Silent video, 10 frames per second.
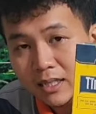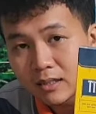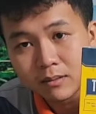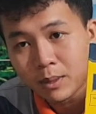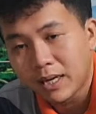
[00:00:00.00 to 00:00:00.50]
là
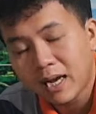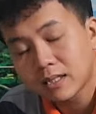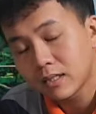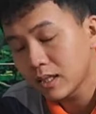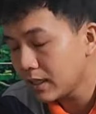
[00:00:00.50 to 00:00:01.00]
giống như là những cái
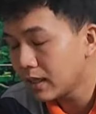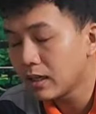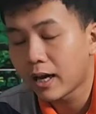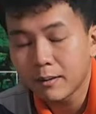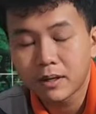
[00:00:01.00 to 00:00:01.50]
đường mà
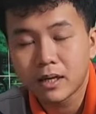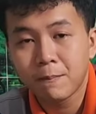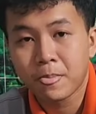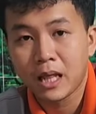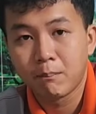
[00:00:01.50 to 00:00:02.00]
găng tiết trên
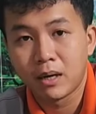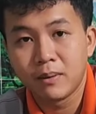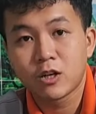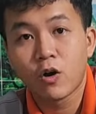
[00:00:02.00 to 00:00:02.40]
cơ thể mình đó